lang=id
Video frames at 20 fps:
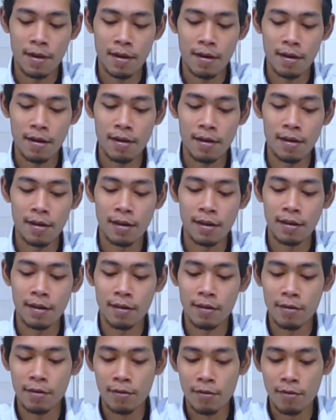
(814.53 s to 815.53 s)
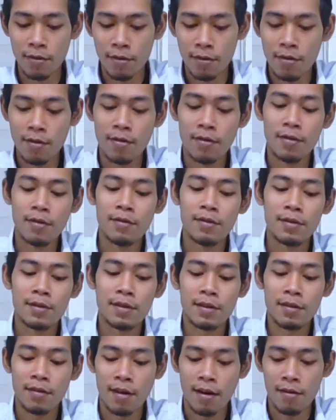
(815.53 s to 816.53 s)
marani ning dukun ngono kuwi
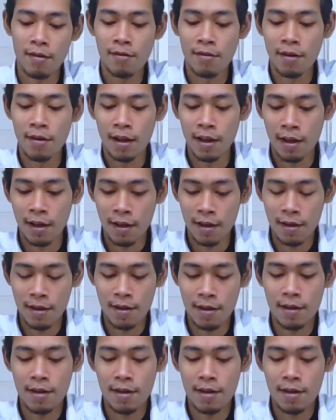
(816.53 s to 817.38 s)
sing ora oleh